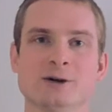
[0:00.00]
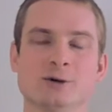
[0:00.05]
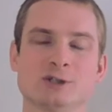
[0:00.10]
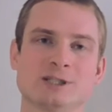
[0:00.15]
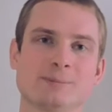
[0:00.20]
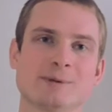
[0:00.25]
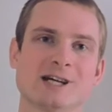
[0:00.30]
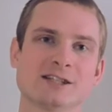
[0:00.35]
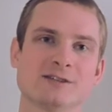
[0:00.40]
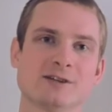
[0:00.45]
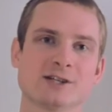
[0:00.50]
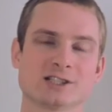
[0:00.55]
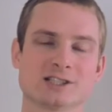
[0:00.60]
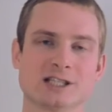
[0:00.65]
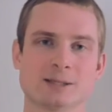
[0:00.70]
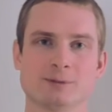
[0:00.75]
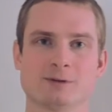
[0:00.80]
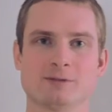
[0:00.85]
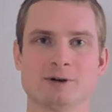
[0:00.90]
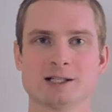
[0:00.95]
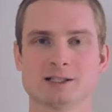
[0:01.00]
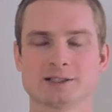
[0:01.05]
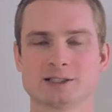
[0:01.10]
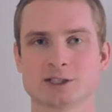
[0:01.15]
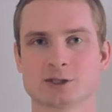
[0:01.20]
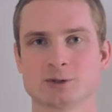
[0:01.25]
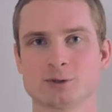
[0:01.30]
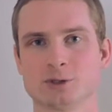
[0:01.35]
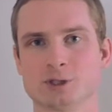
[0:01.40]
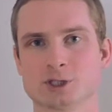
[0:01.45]
У тебя, наверное, бывало
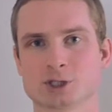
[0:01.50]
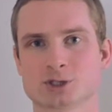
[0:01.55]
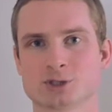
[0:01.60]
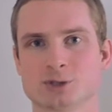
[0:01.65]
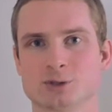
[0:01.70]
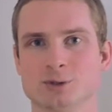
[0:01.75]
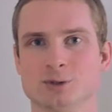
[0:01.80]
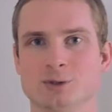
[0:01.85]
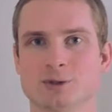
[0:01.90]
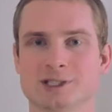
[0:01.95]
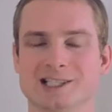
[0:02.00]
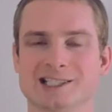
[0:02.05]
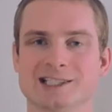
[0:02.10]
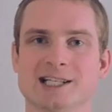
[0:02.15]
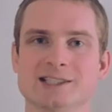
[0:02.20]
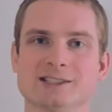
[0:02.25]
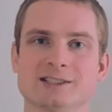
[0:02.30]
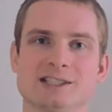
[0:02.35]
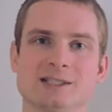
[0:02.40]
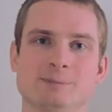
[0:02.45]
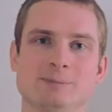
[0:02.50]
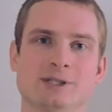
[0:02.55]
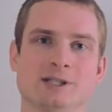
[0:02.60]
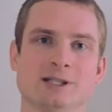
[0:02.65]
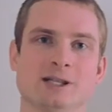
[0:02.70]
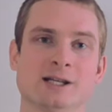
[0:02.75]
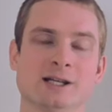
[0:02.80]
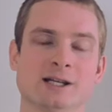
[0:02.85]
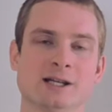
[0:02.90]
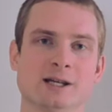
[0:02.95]
такое, что когда-то
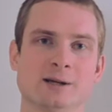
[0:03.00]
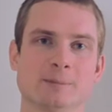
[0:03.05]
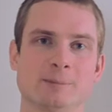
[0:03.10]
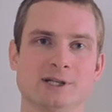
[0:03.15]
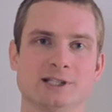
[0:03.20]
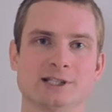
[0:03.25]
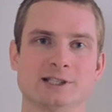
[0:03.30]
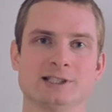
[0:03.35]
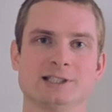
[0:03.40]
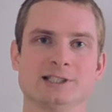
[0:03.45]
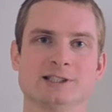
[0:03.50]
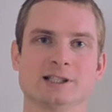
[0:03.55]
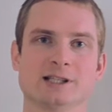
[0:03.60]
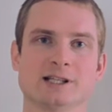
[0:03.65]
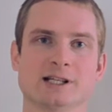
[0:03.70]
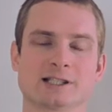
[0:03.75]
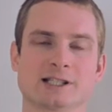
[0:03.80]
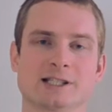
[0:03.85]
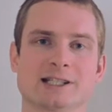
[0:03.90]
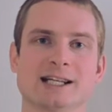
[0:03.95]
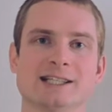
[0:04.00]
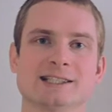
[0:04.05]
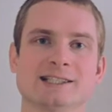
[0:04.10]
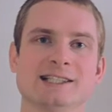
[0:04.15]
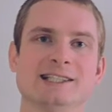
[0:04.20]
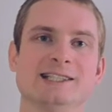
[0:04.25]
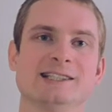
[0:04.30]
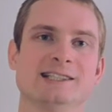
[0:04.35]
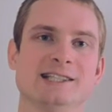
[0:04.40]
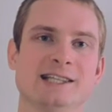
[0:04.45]
тебе приходила
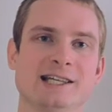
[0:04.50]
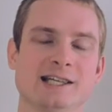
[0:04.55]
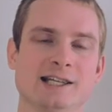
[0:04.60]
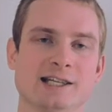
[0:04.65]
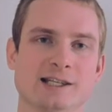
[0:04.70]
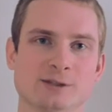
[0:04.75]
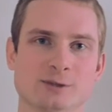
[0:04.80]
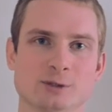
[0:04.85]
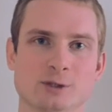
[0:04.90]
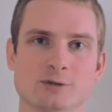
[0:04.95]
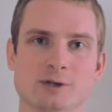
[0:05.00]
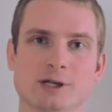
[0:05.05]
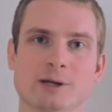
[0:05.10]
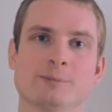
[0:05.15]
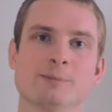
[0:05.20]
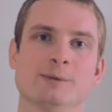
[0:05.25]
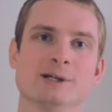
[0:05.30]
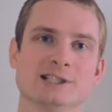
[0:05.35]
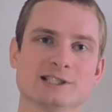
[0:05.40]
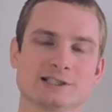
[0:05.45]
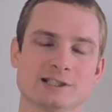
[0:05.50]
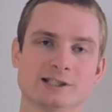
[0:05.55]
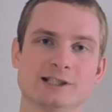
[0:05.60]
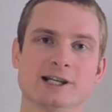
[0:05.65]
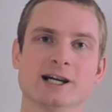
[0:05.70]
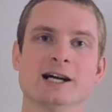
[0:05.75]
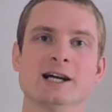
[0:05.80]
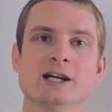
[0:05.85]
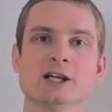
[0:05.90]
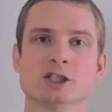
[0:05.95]
какая-то идея, новая мысль,
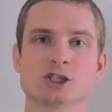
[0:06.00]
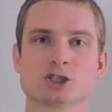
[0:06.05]
да,